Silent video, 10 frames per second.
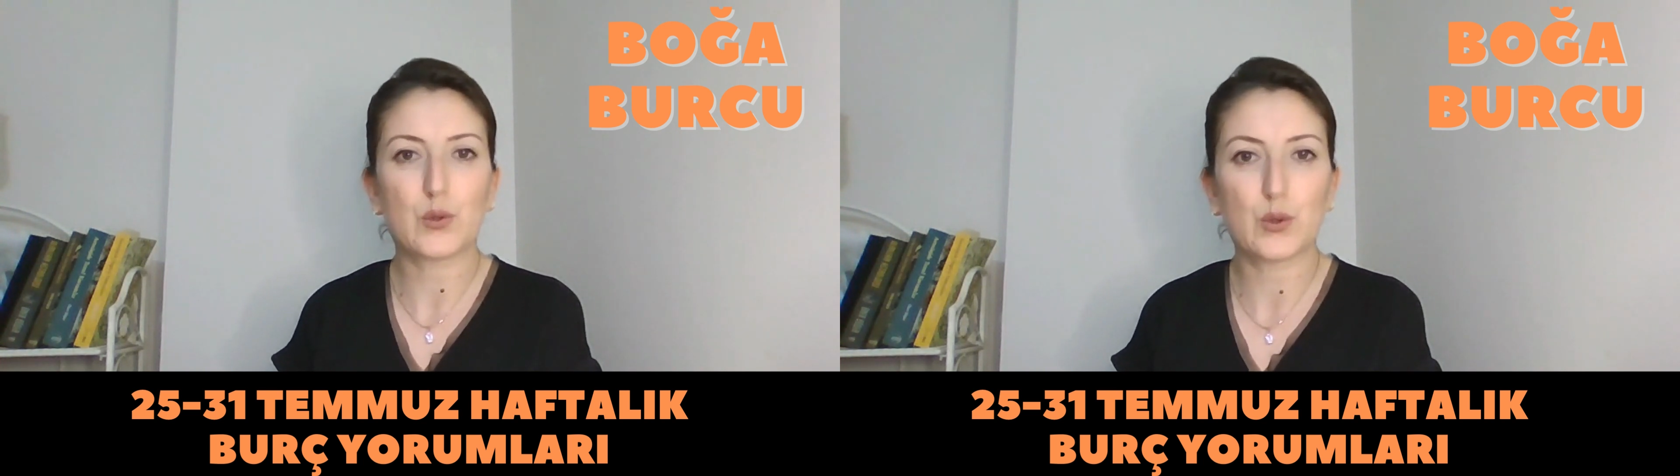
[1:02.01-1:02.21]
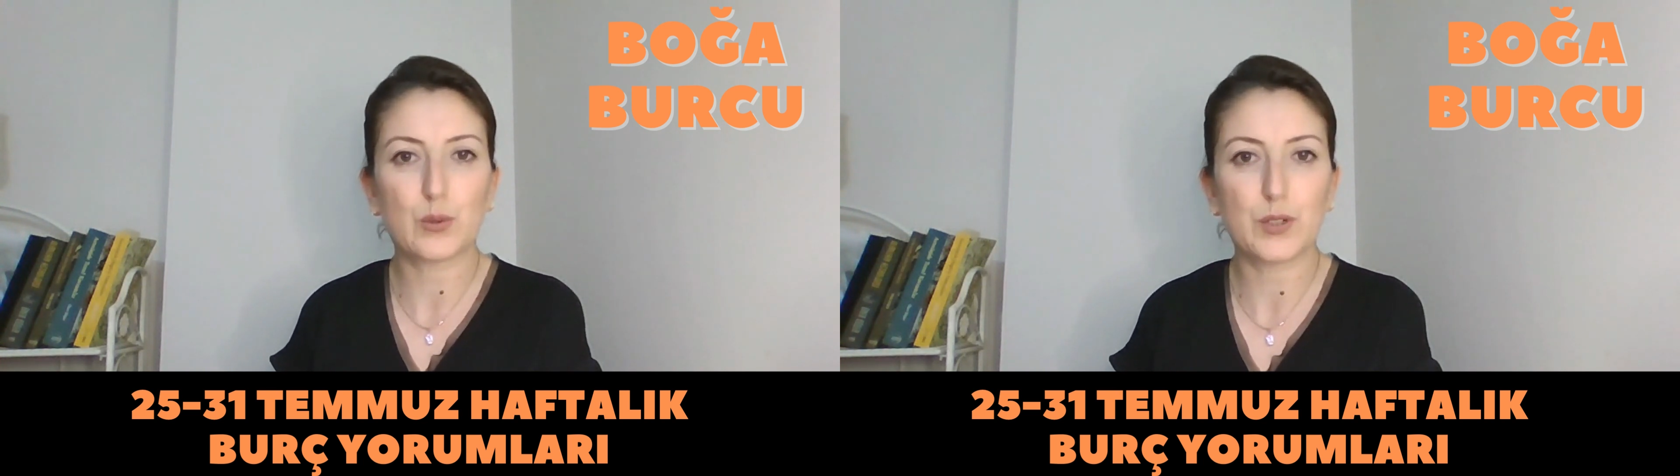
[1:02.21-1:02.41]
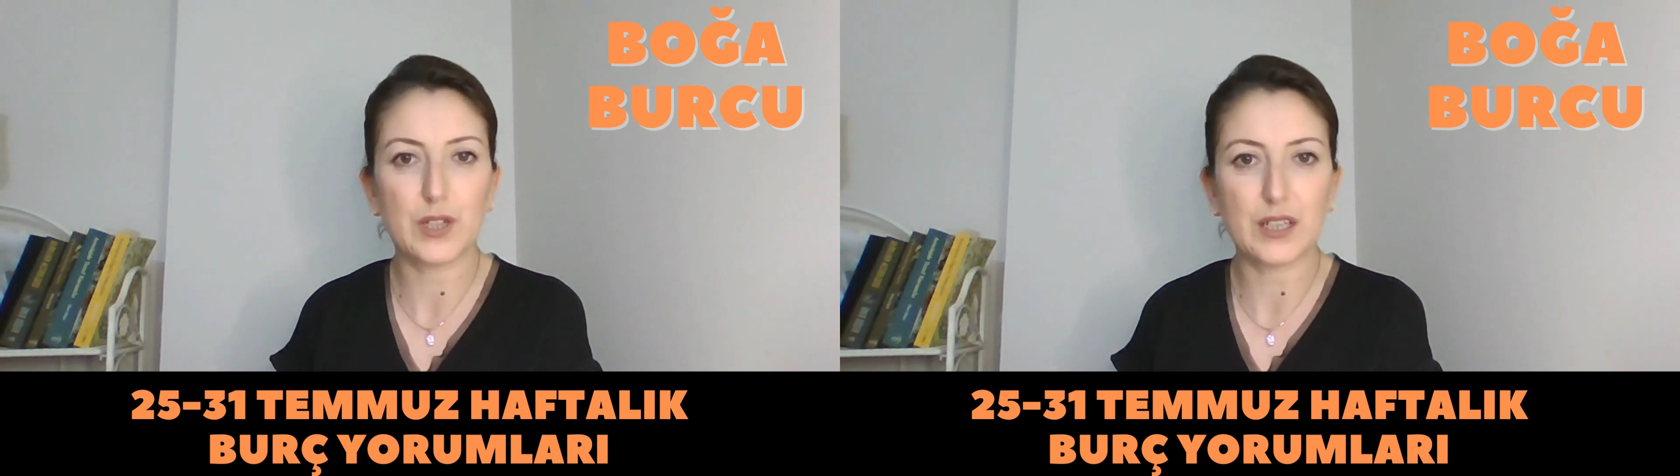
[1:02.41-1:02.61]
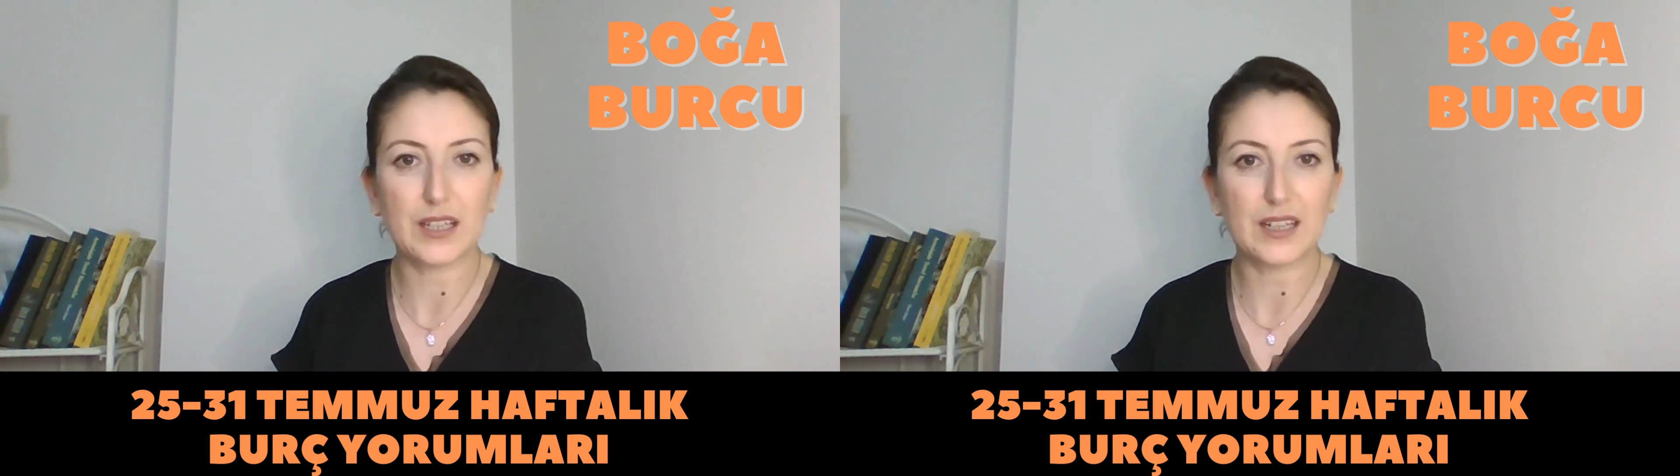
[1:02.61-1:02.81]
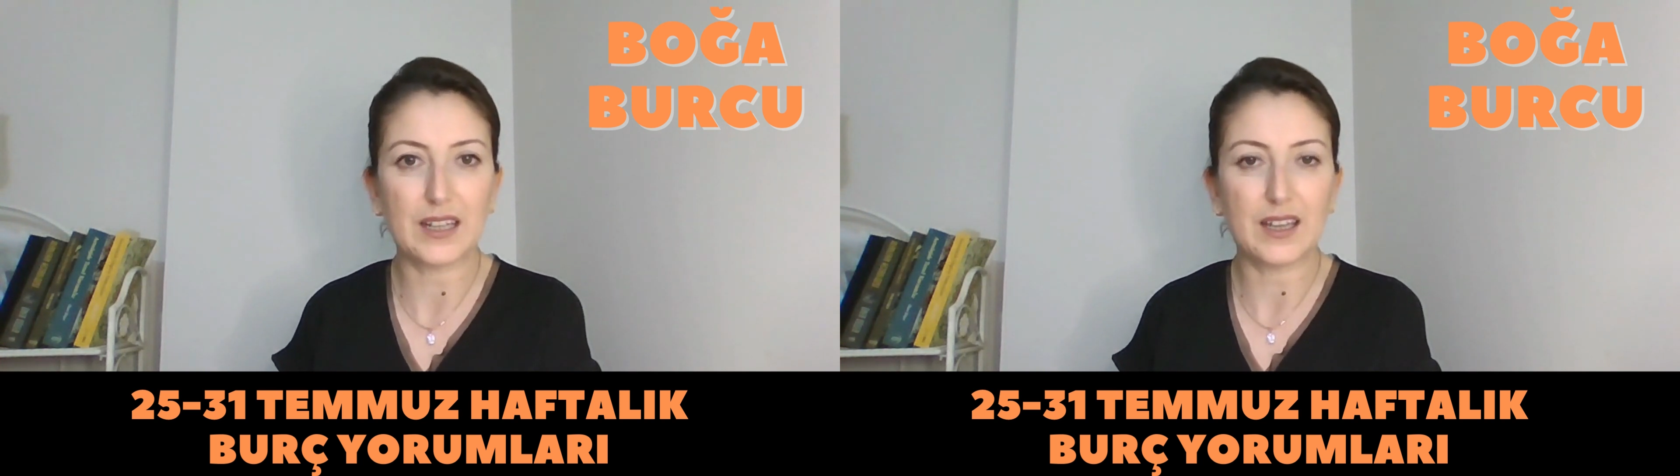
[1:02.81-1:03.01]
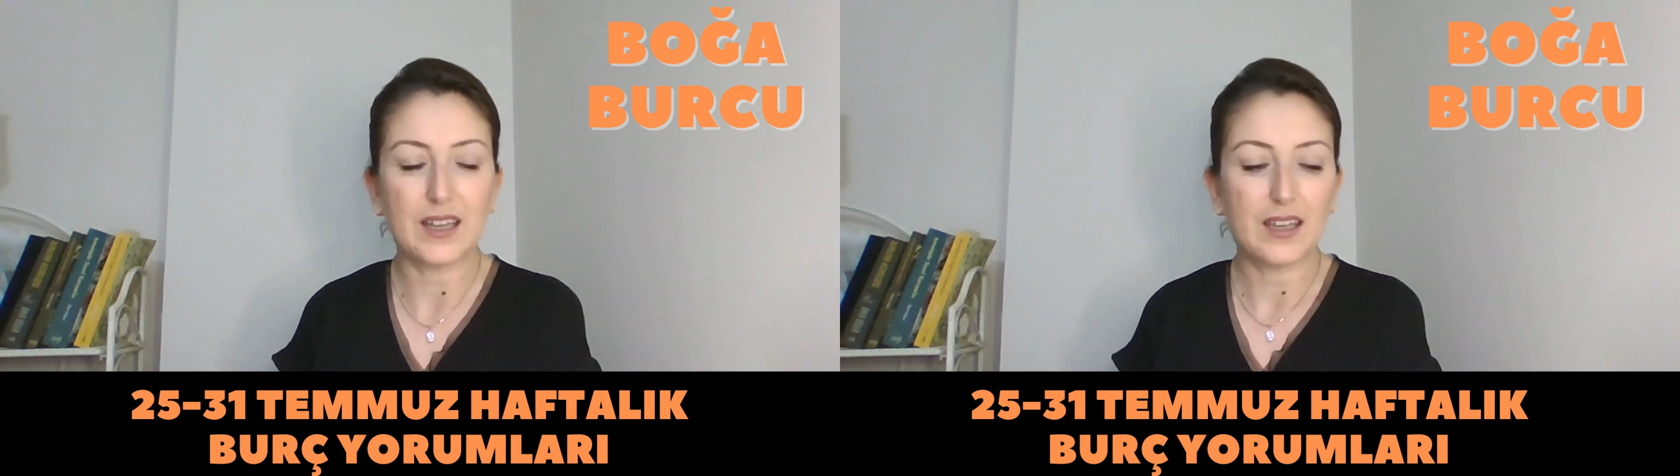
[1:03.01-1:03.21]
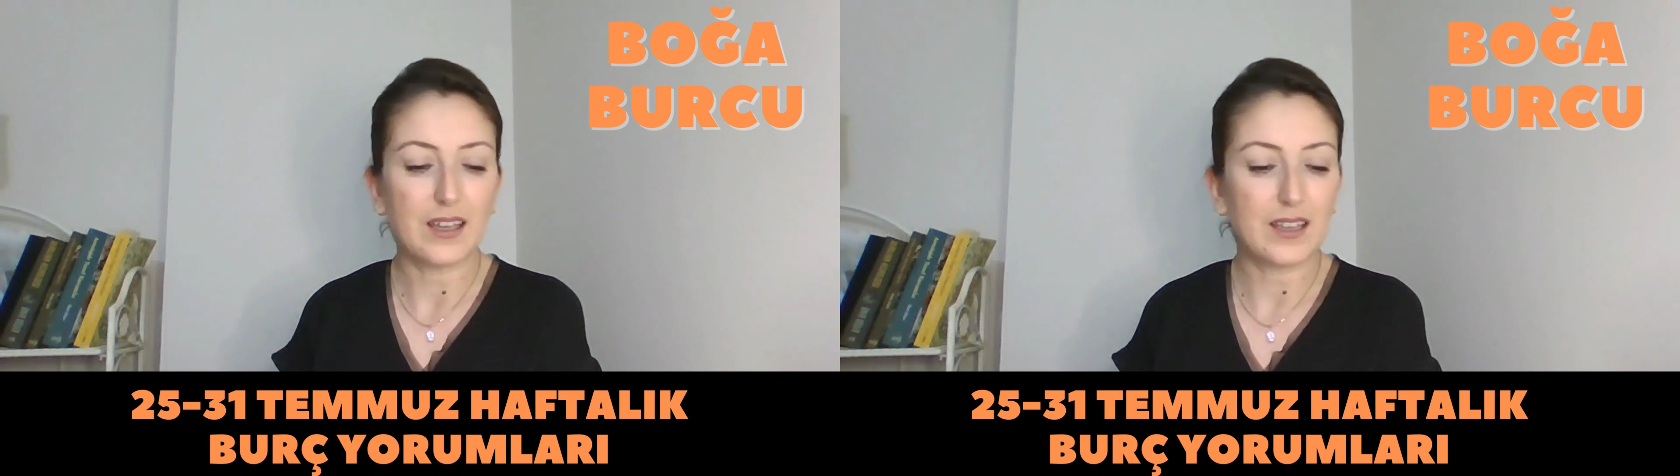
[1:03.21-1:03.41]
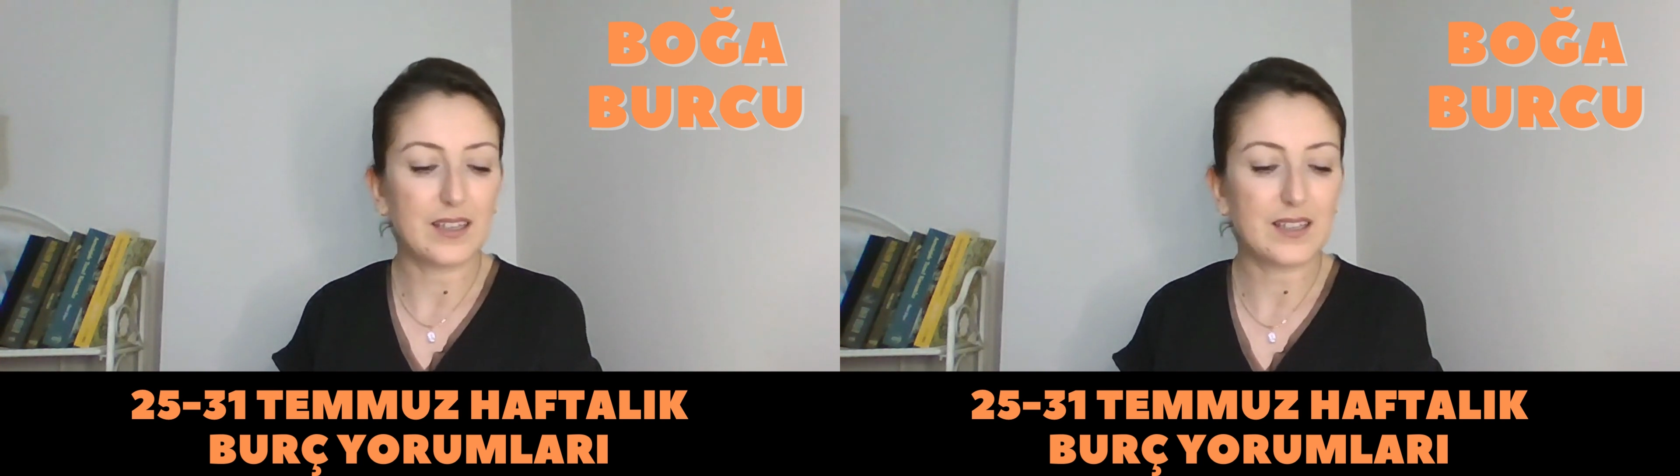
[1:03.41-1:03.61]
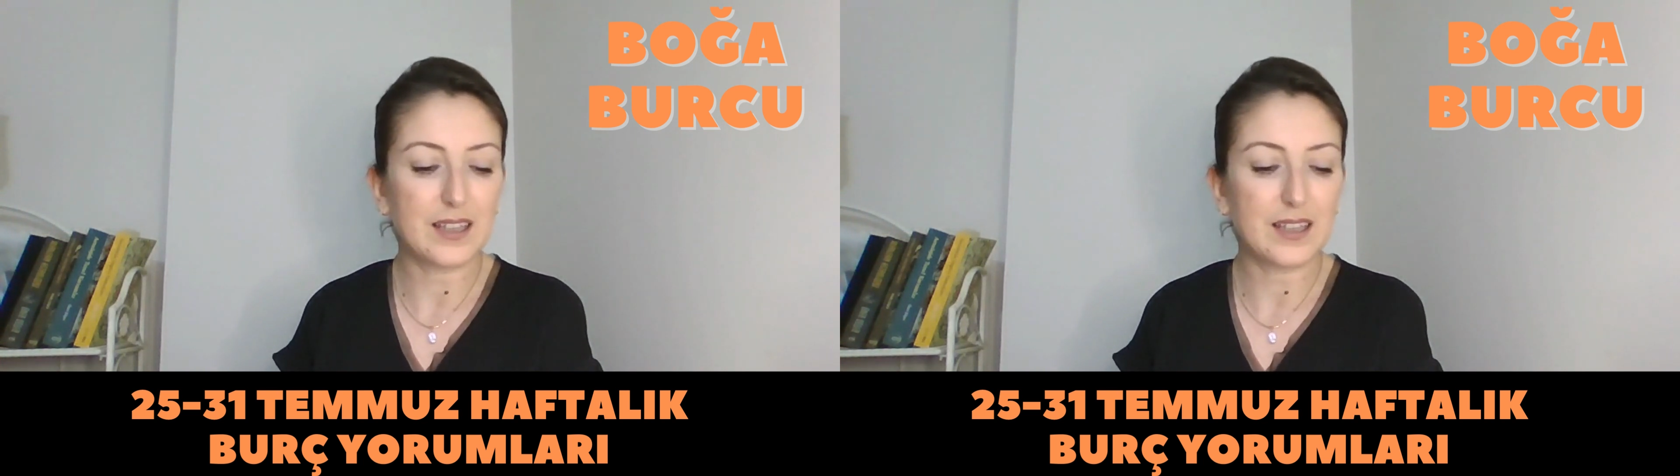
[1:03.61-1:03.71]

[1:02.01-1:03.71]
özgür bir şekilde e,